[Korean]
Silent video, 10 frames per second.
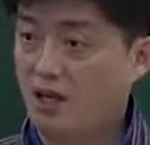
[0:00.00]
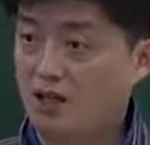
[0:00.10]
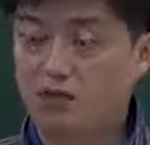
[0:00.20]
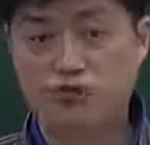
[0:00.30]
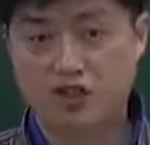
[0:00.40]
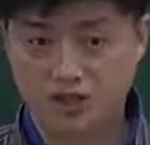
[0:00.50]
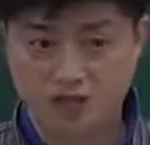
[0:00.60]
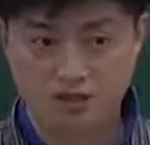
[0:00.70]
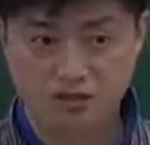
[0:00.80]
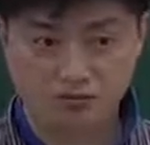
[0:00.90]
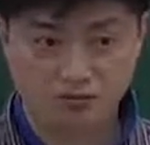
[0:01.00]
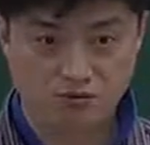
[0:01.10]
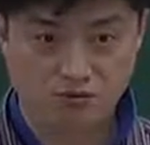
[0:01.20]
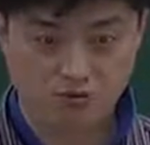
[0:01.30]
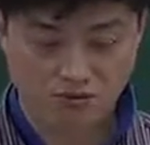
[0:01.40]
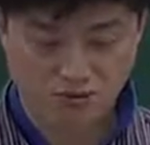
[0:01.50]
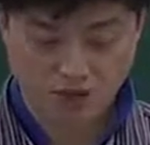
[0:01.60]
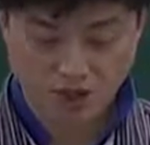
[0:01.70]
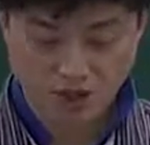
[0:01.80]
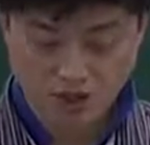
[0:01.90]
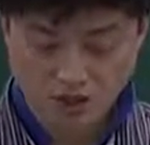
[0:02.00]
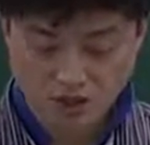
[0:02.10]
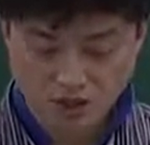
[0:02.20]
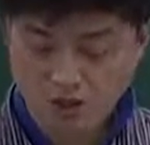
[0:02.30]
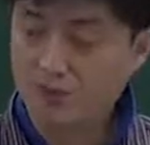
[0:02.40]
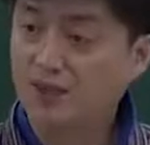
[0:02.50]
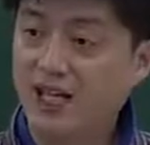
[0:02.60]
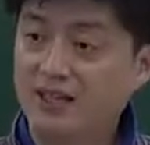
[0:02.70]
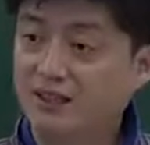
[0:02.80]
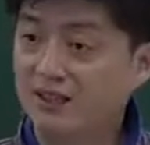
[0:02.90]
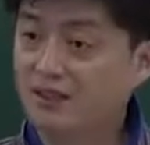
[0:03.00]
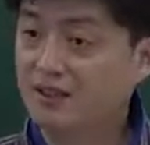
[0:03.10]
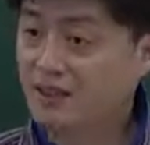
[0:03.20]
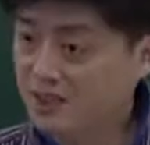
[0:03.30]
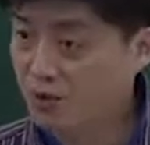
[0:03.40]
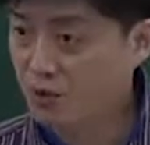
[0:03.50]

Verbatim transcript: 이 두 가지 다 있다고. 그러면 lately는